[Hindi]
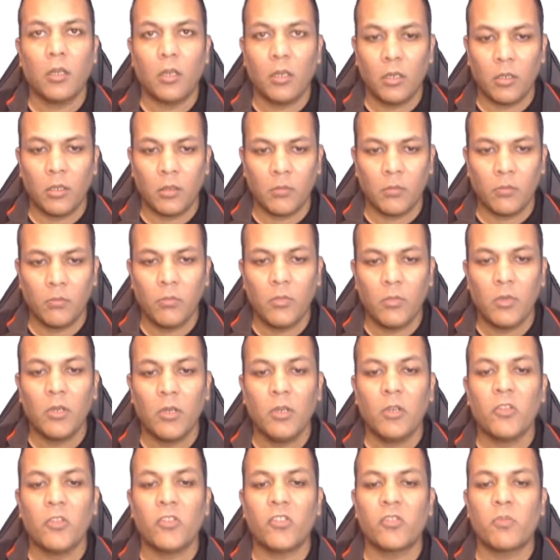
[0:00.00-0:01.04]
हम
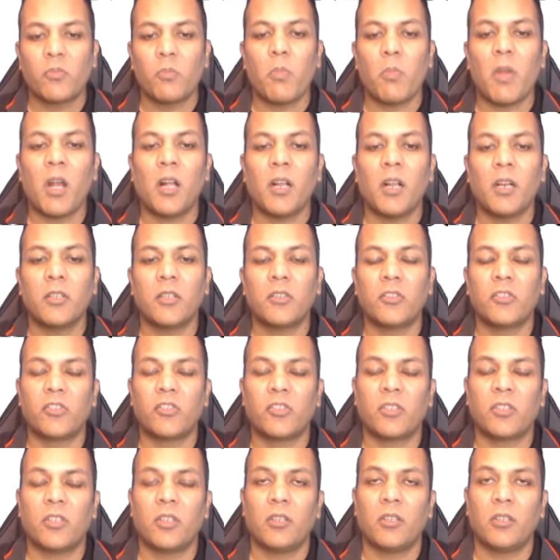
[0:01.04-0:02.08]

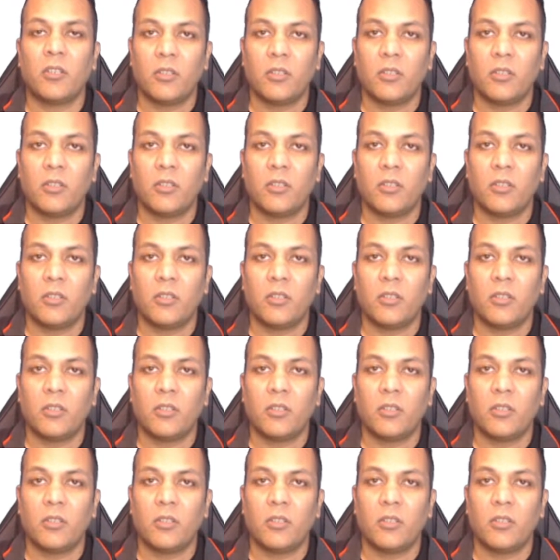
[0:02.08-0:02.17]
स्मार्ट